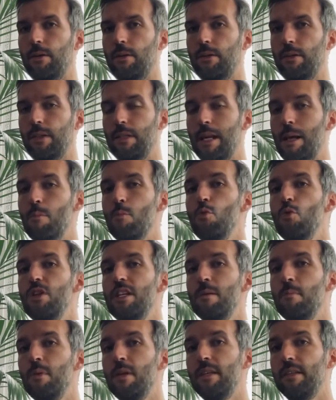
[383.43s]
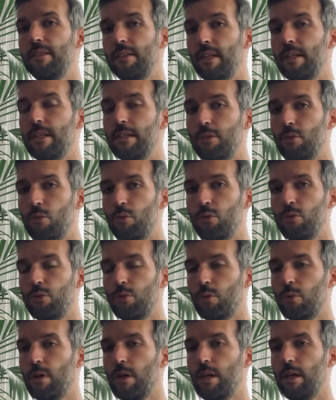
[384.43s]
c'est la multiplicité des
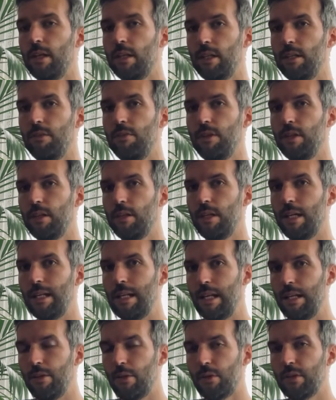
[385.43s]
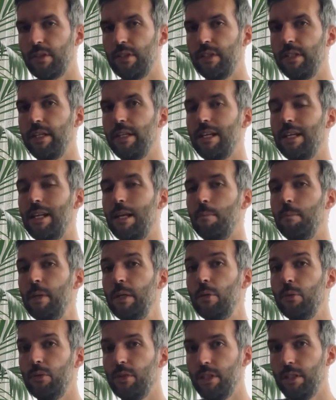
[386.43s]
solutions qui fait qu'il y a de la densité, il y a de la
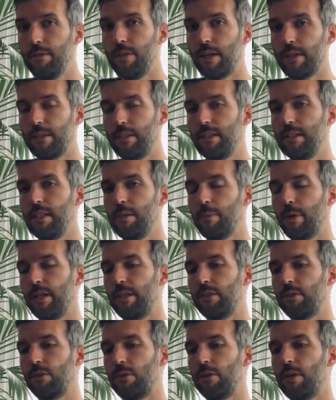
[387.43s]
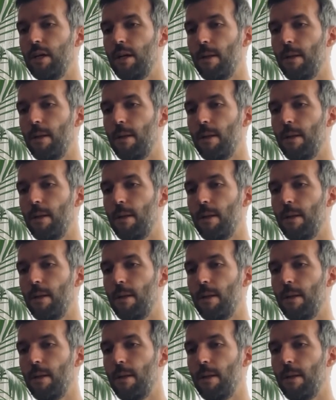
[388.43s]
biodiversité presque